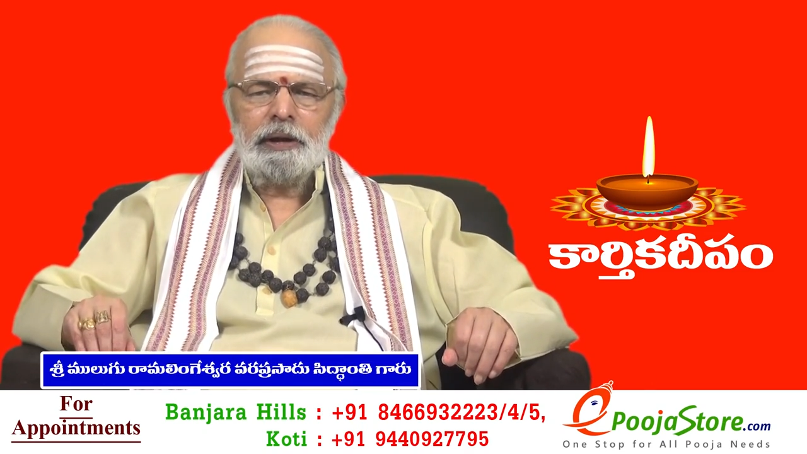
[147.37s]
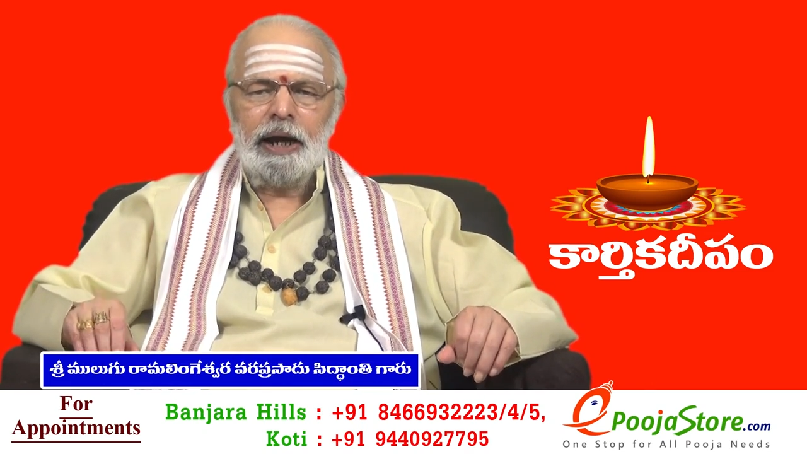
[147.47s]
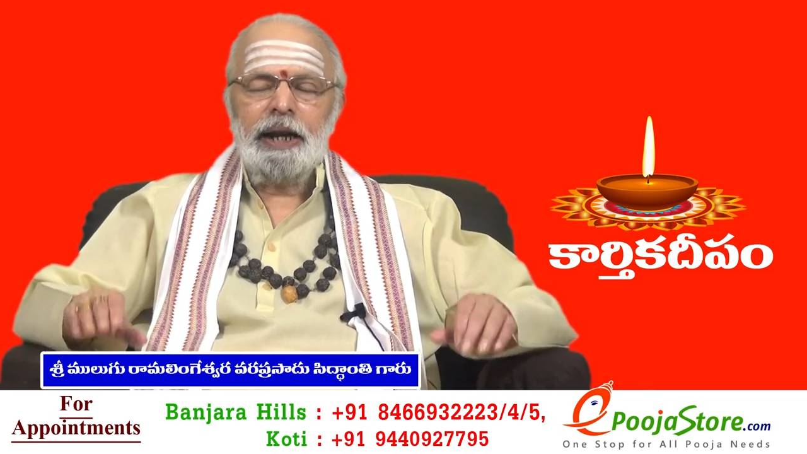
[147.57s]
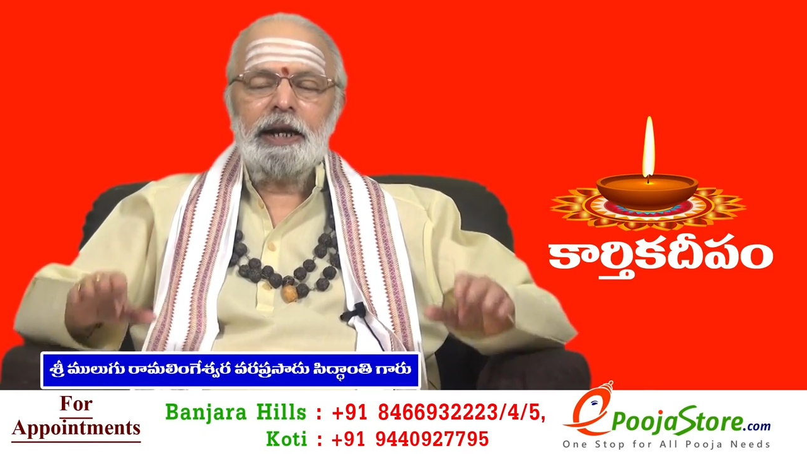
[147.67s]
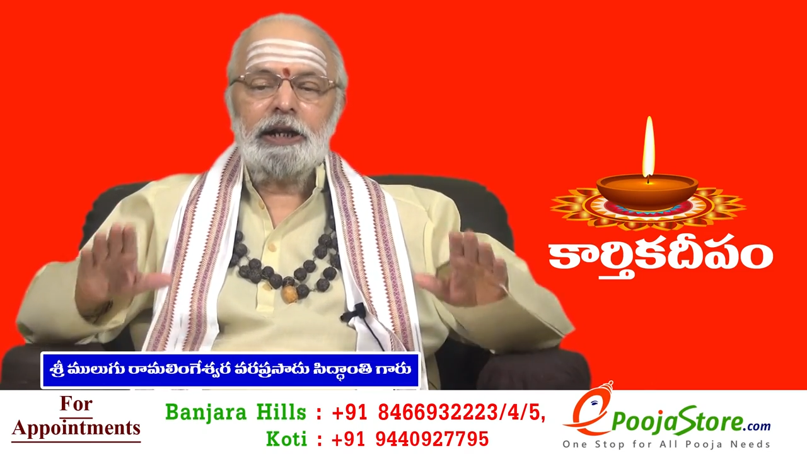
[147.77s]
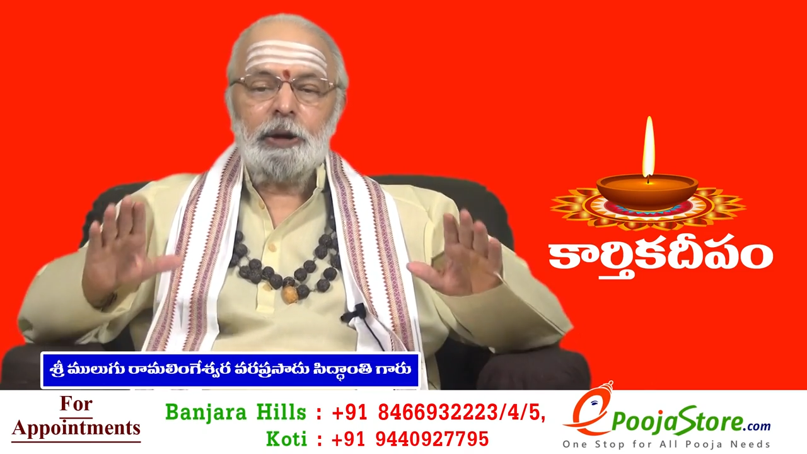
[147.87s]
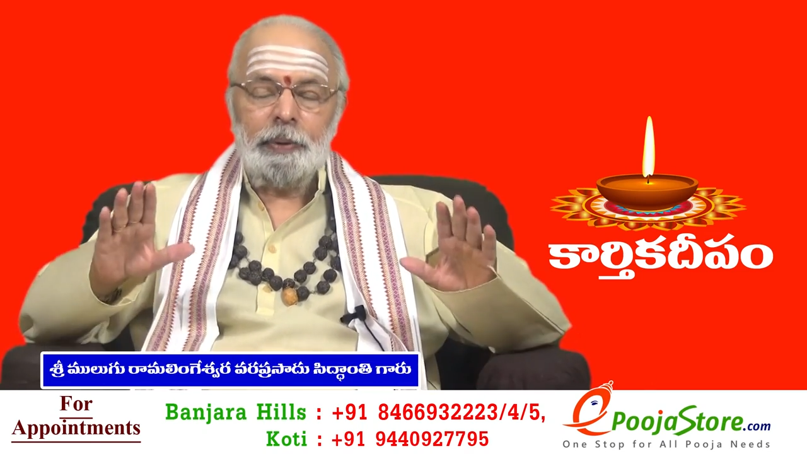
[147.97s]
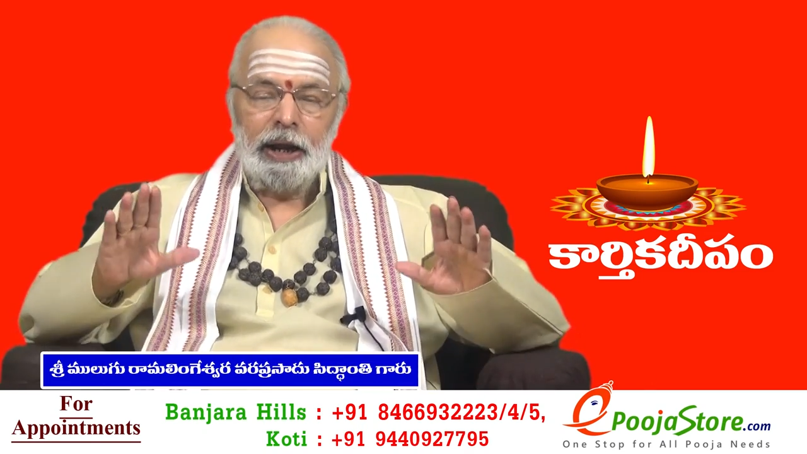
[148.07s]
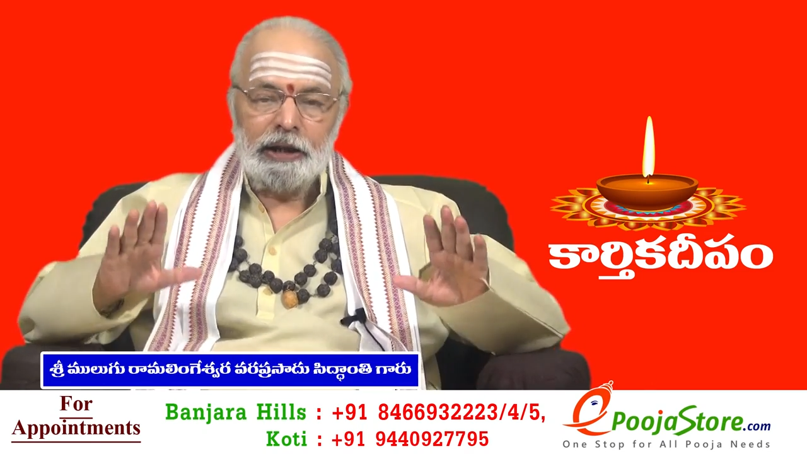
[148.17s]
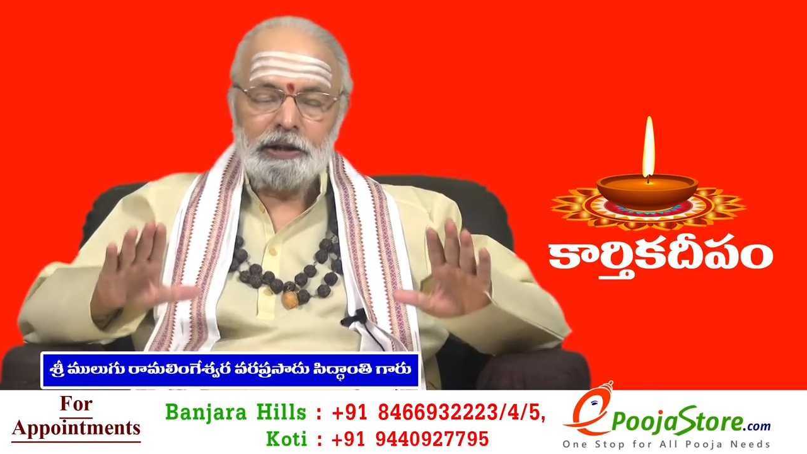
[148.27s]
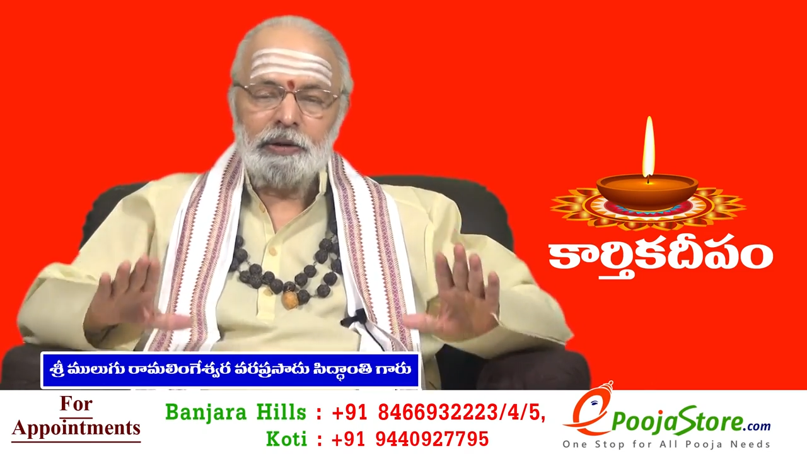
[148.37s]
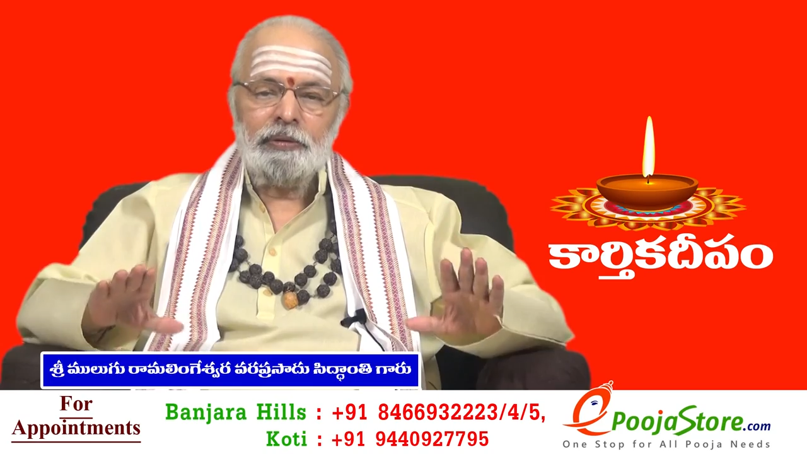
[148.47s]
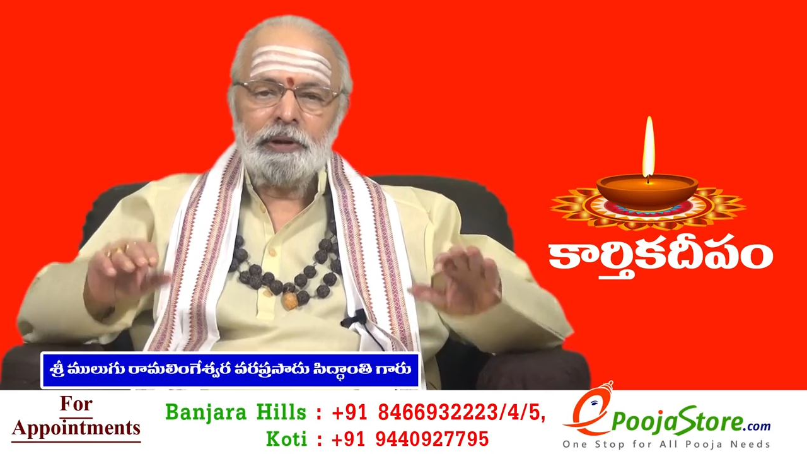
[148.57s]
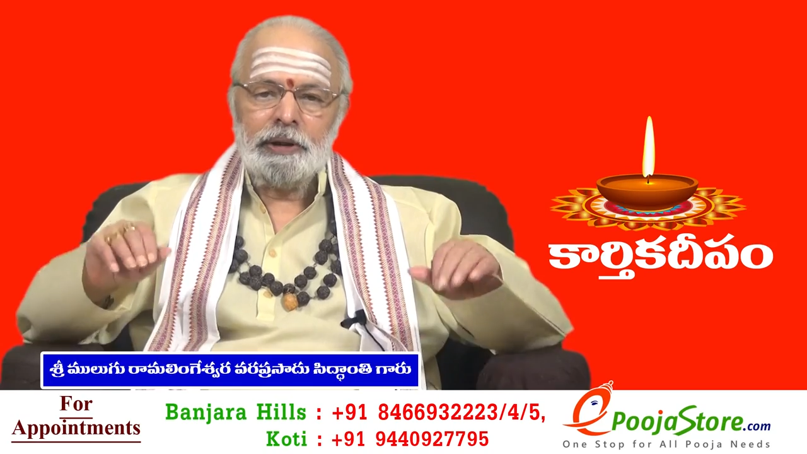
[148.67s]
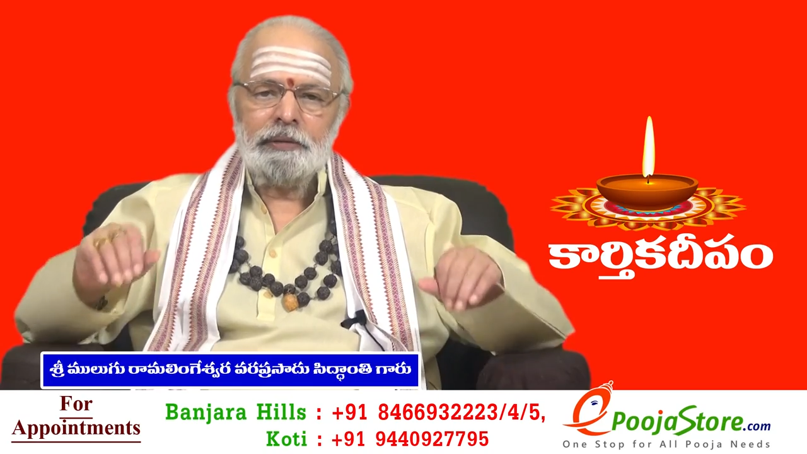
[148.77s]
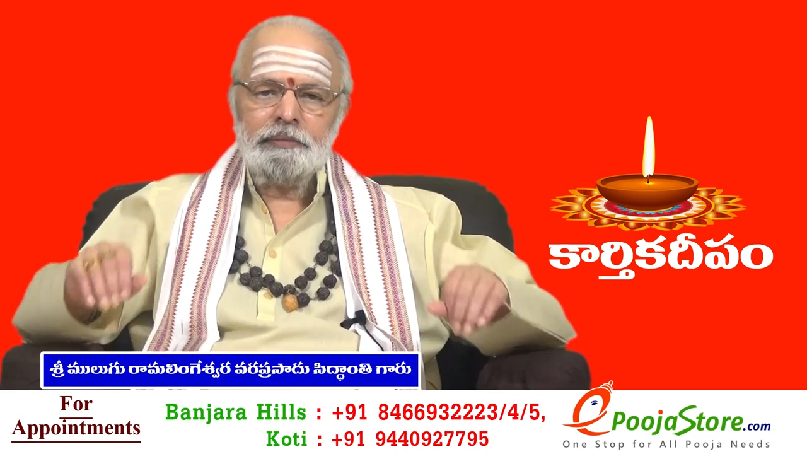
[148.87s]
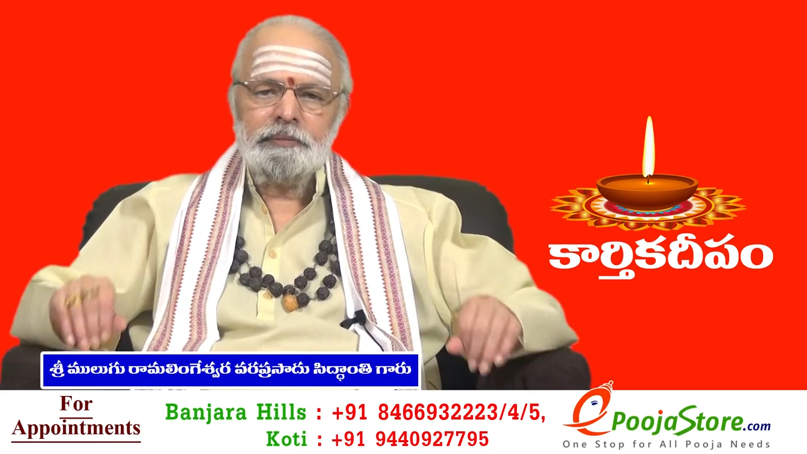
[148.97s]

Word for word: దానికి ఇంత ప్రాశస్త్యం ఉంది